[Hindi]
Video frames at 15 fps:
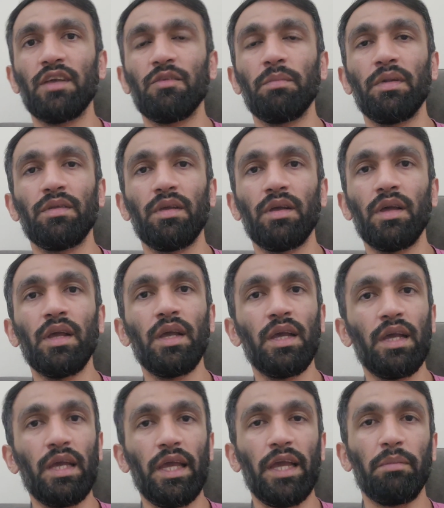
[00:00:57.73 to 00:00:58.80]
दस में से
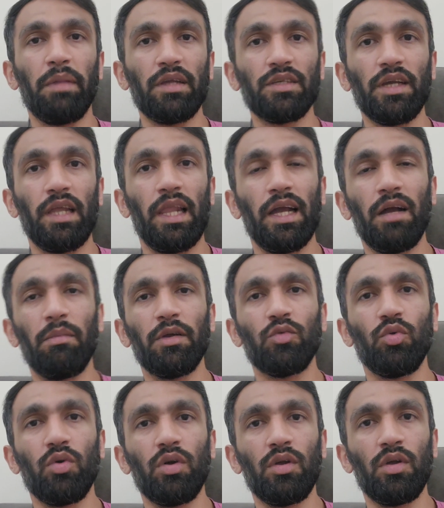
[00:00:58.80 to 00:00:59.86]
एक मैच खेलेगा
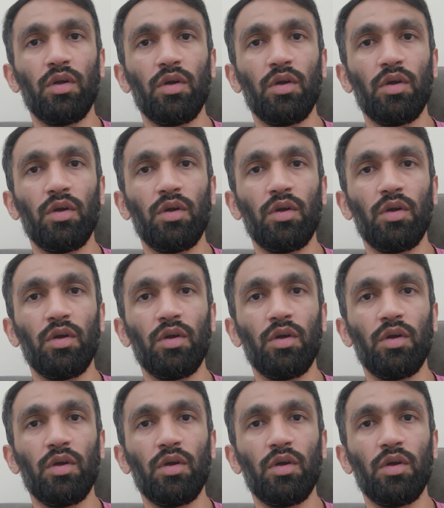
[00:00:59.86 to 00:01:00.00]
बस वो